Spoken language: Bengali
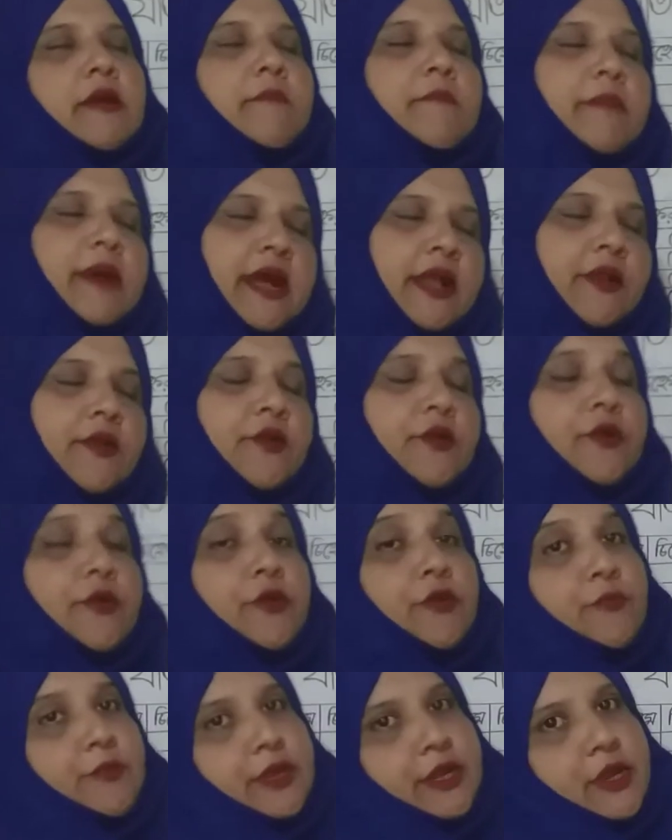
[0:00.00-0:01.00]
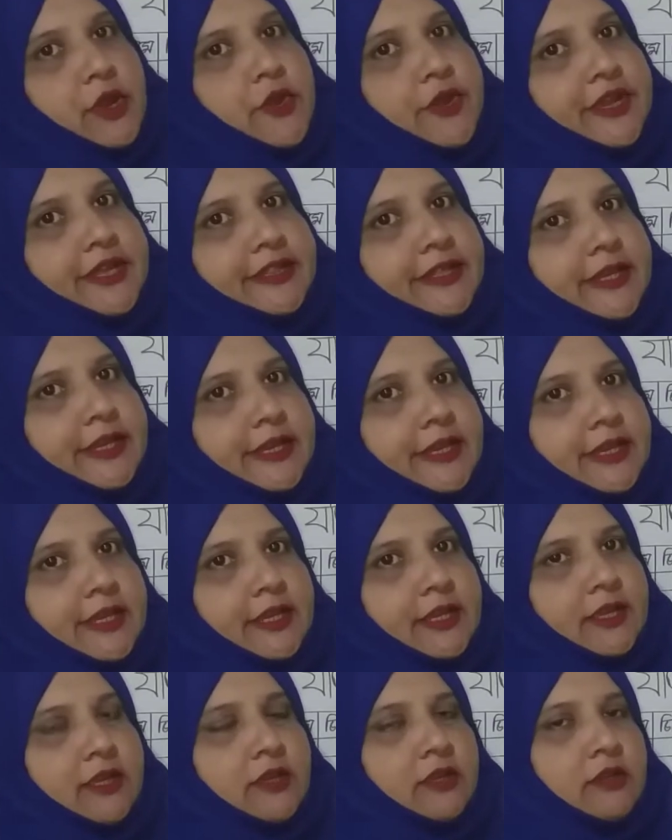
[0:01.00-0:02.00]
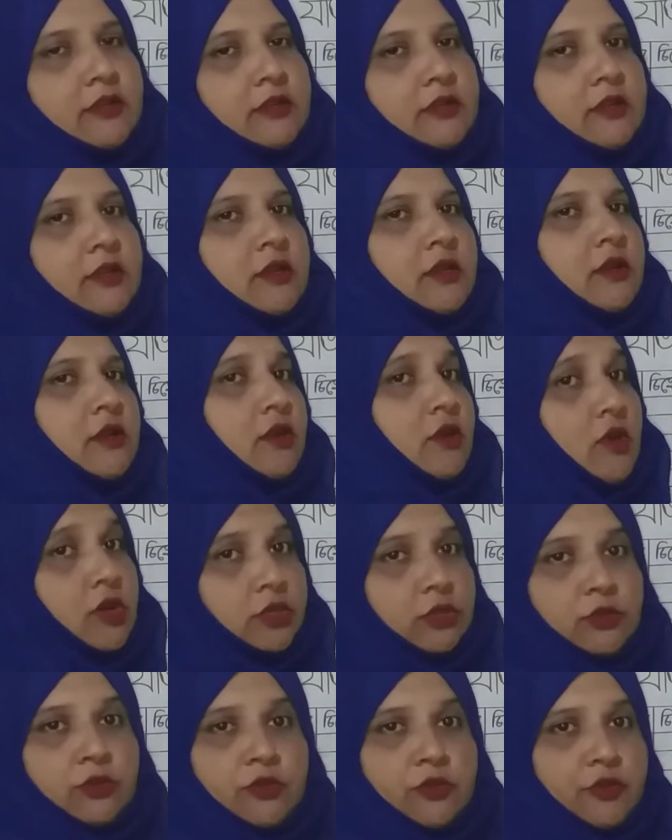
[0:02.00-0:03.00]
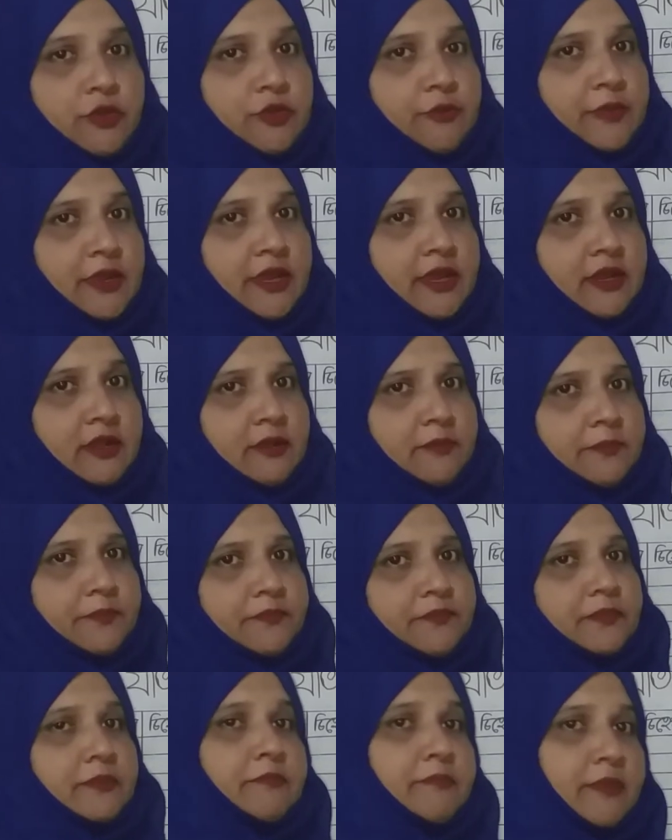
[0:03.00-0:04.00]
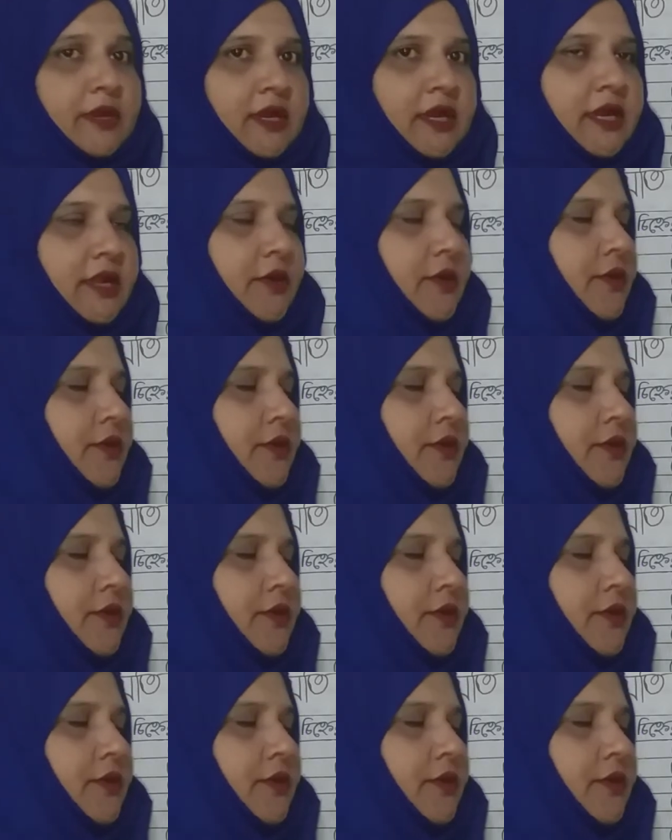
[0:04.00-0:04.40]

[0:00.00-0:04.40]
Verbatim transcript: বারো রকমের হয়ে থাকে কত রকমের বারো